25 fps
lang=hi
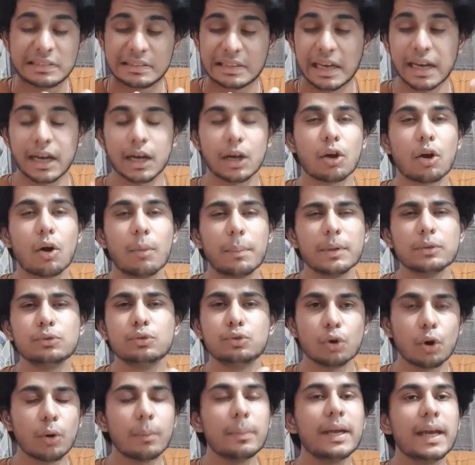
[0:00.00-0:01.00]
सेकंड कॉपी
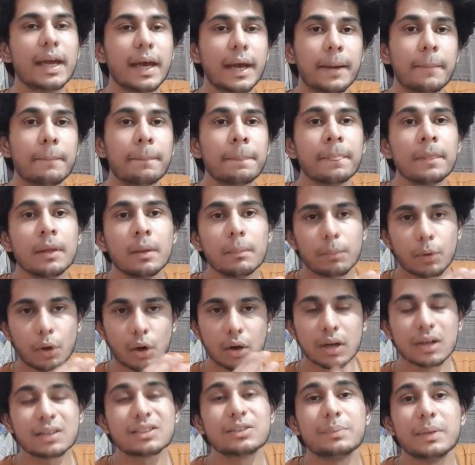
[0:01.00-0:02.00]
जो भी है
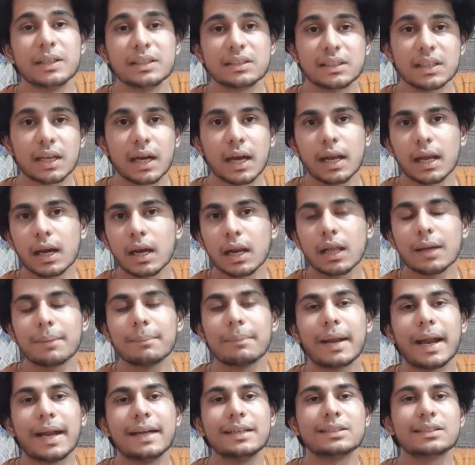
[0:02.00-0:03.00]
प्रोडक्ट्स बेचते हैं अलग
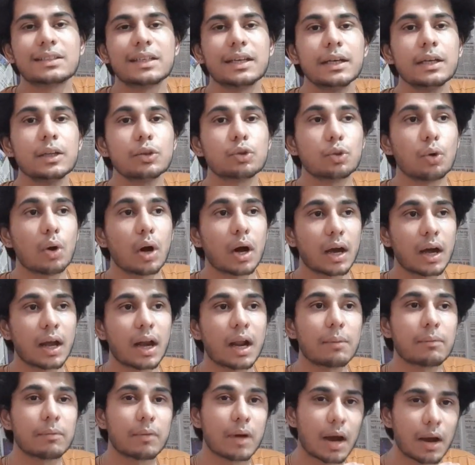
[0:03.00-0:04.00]
अलग ब्रांड्स के तो
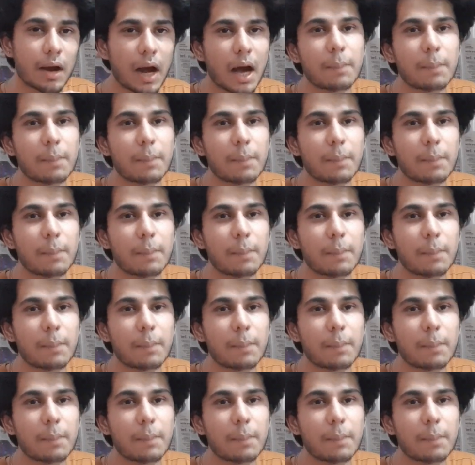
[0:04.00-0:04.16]
अगर आप